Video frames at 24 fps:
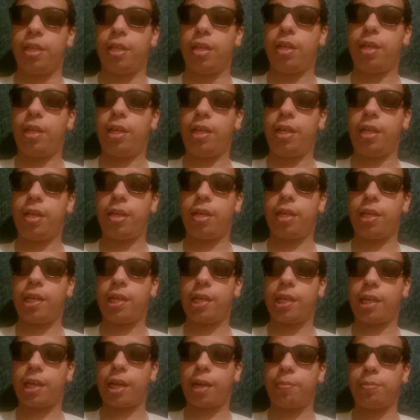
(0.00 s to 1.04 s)

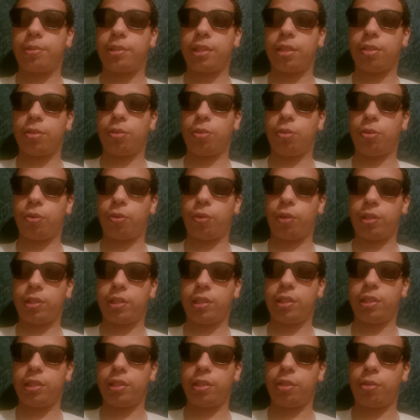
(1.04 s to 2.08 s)
آه 50 اورو
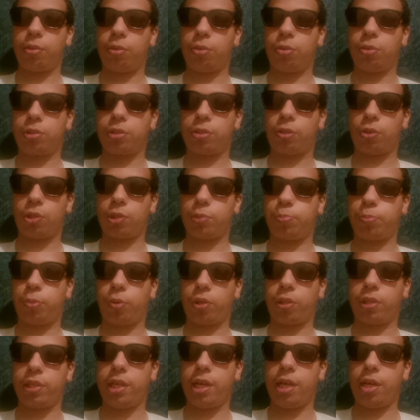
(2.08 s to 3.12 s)
سيدي نديرو له
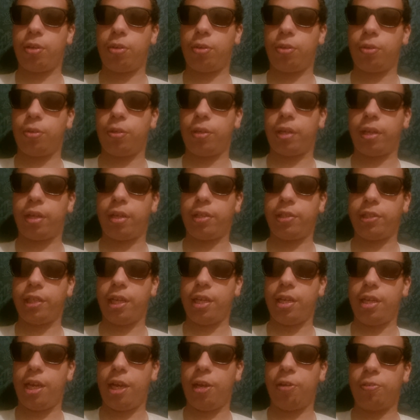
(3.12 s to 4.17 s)
الترونسبور ديالو
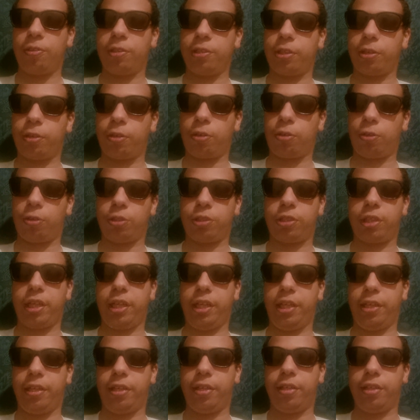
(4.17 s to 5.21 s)
شحال نحاولو نديرو له
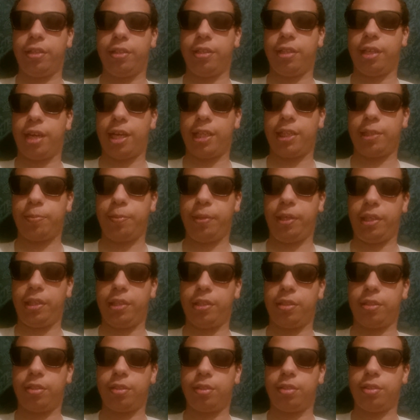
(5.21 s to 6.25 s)
20 ها
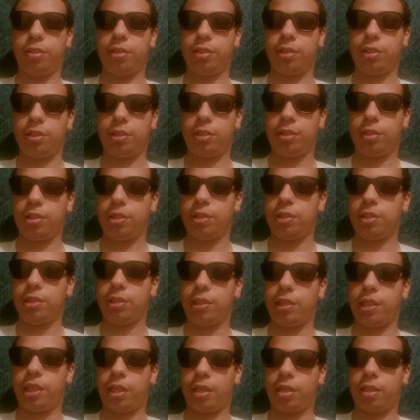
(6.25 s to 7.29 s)
70
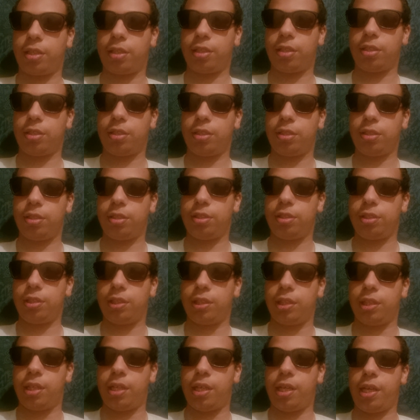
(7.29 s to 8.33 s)
ياك
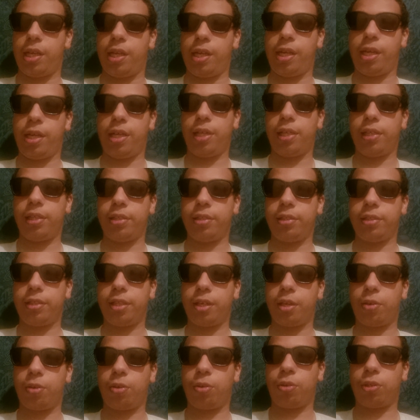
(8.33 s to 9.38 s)

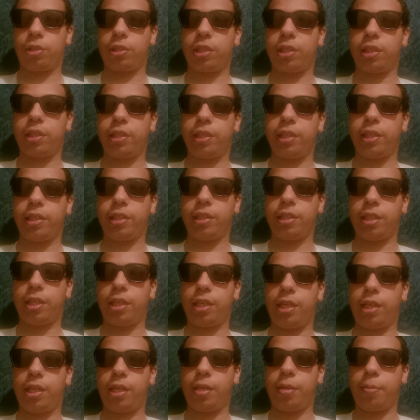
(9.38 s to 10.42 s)
نديرو لو سي دي
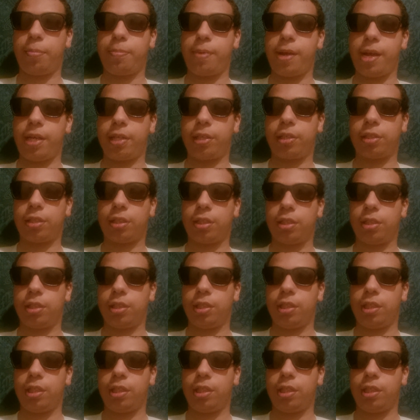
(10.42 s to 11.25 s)
أه، باش